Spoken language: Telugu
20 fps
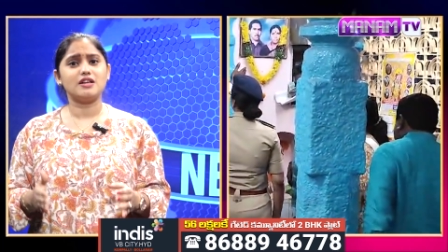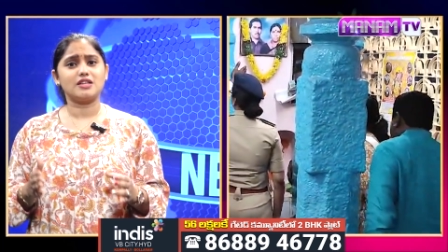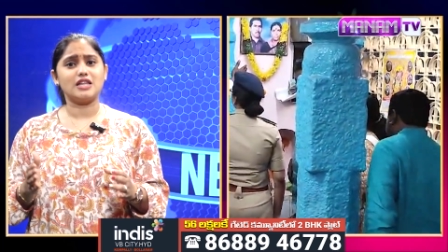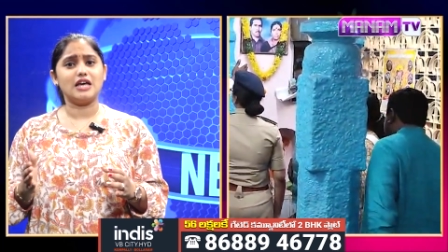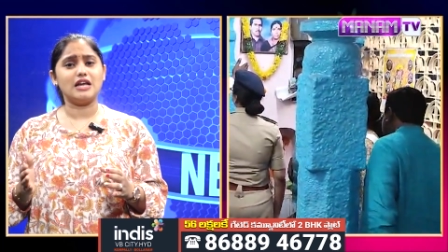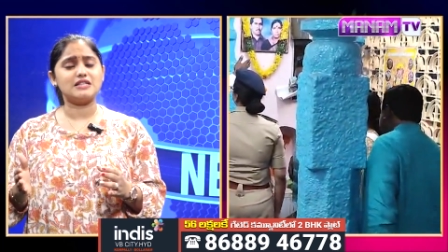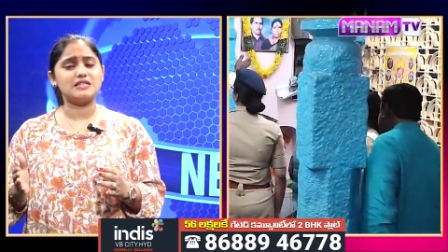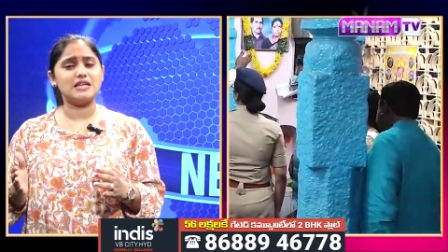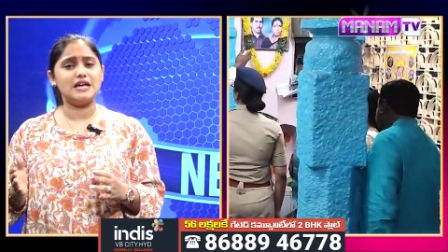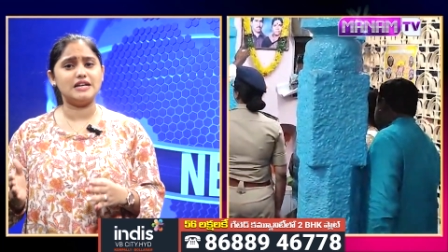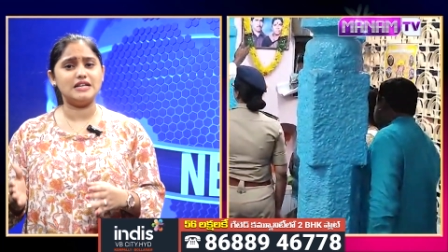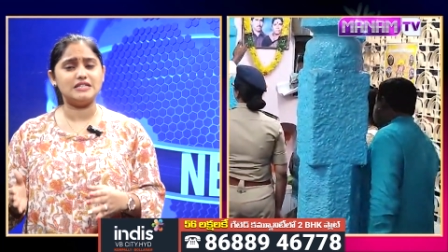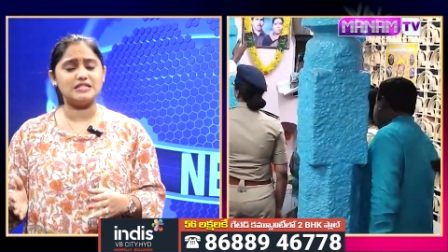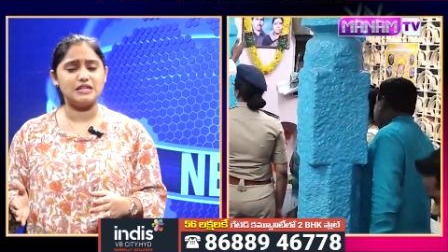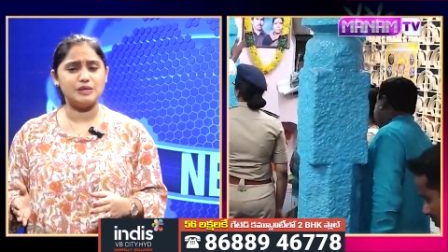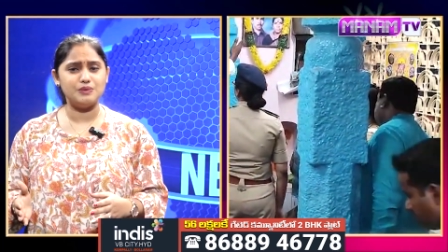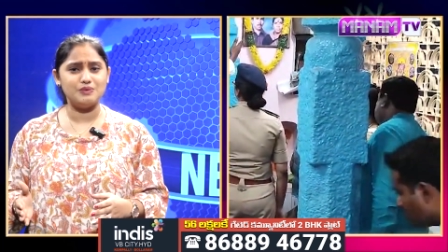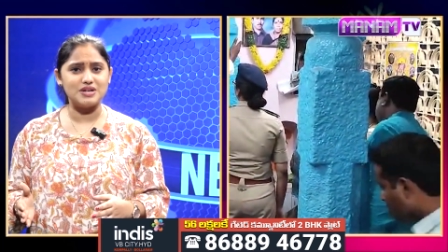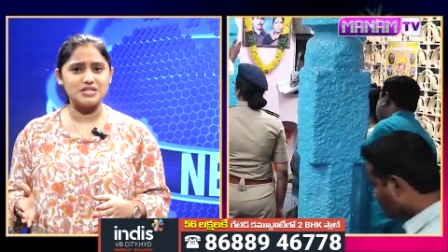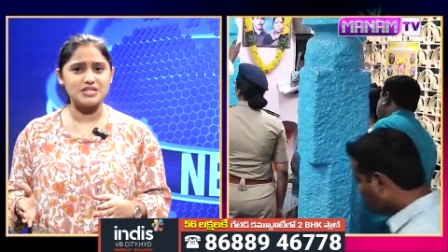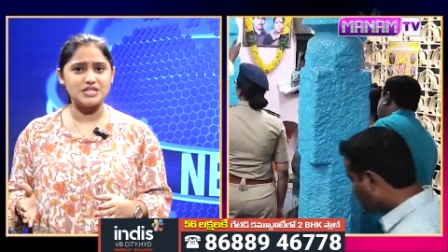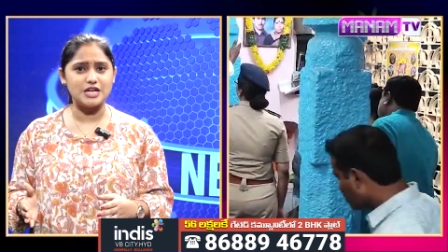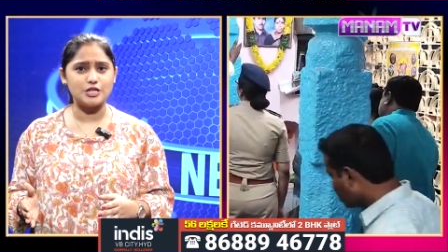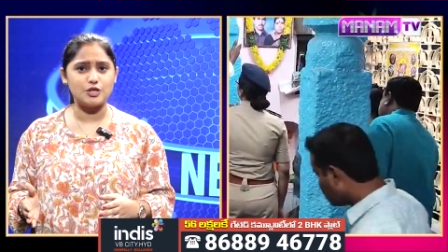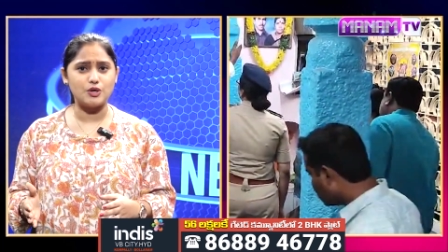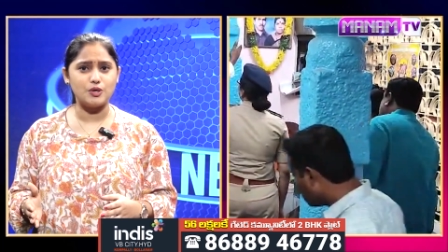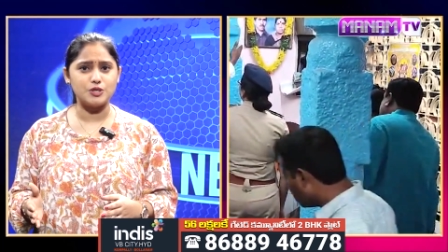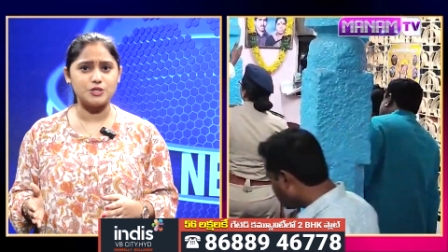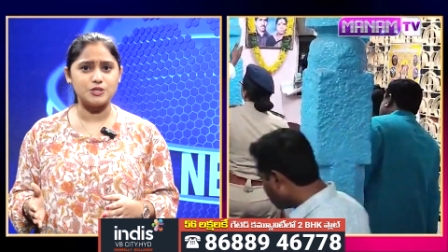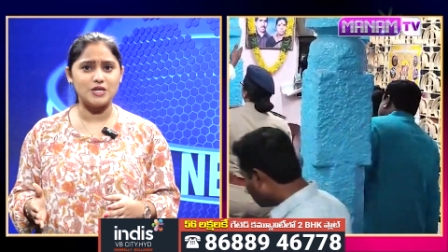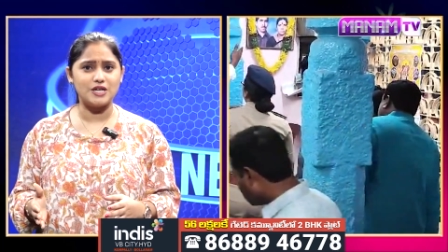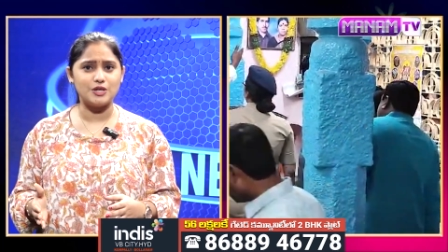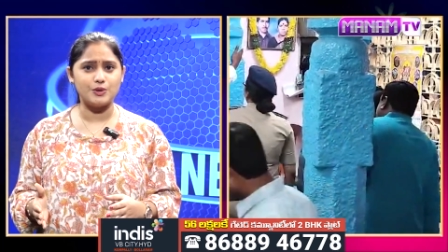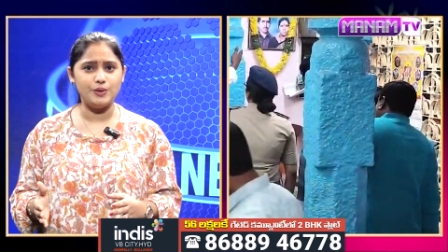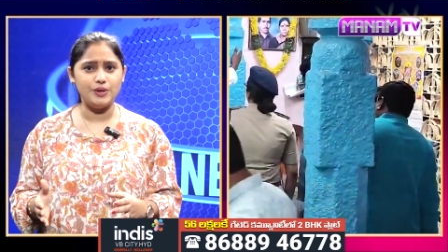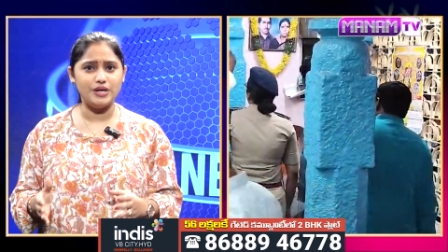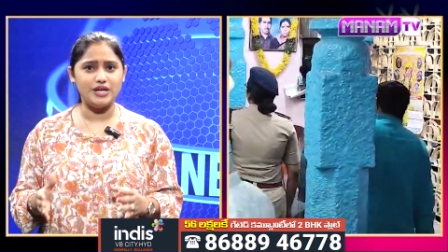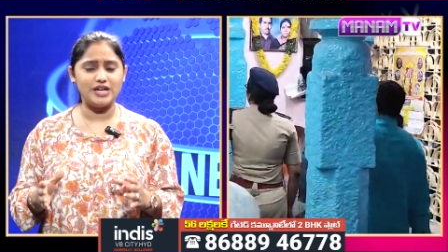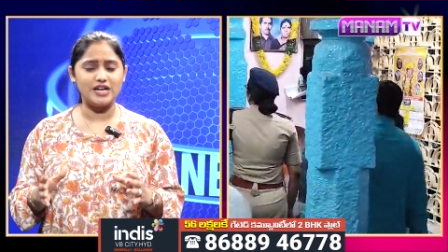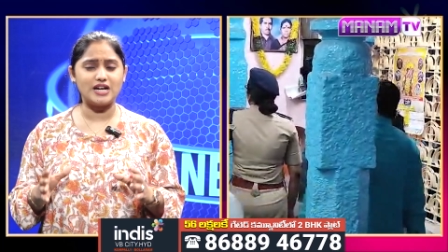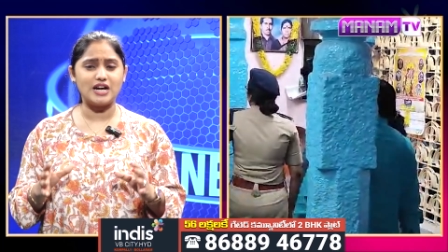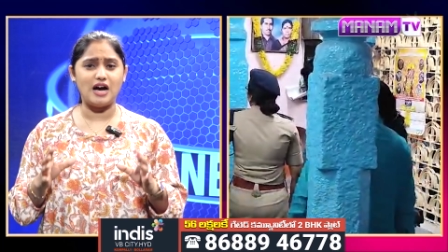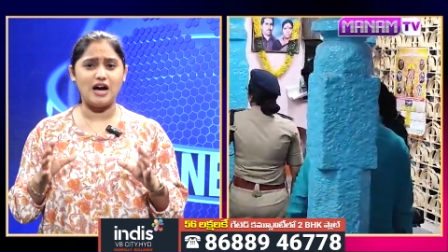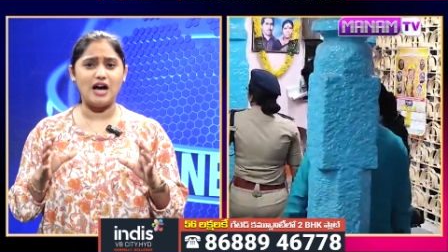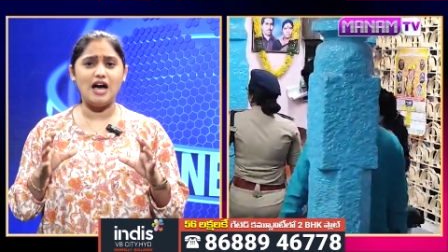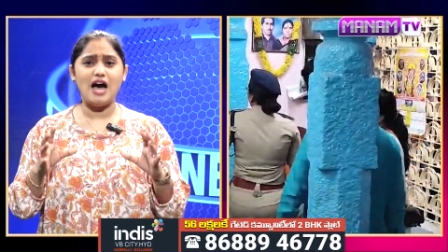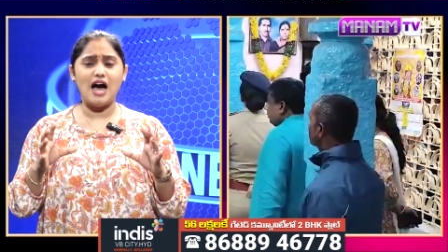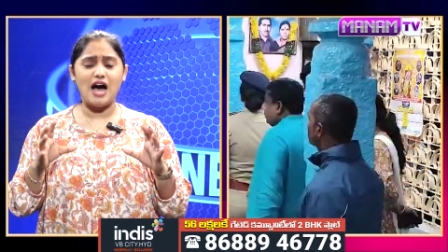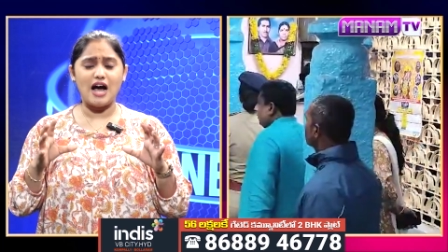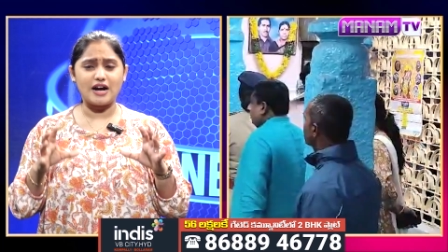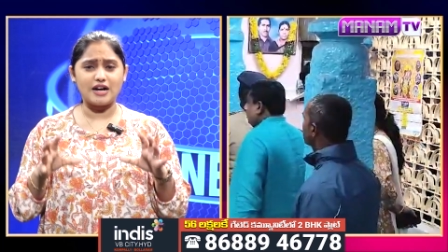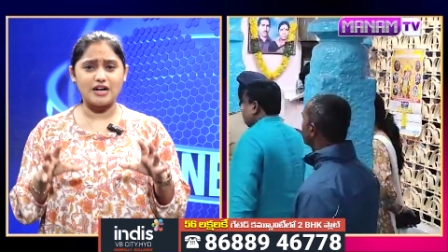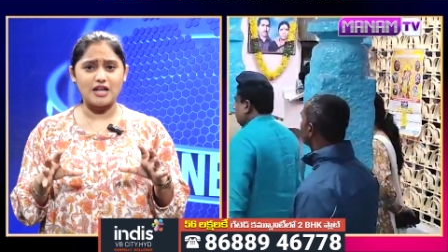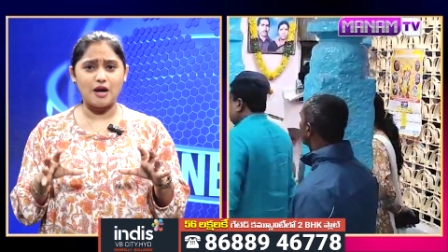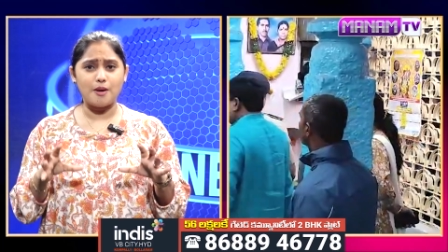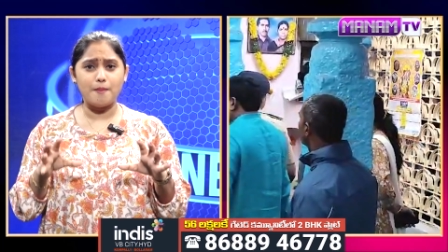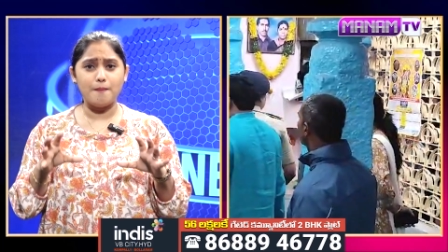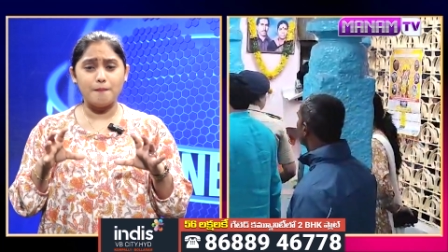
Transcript: తలసాని శ్రీనివాస్ యాదవ్ వచ్చారు ఇక అక్కడ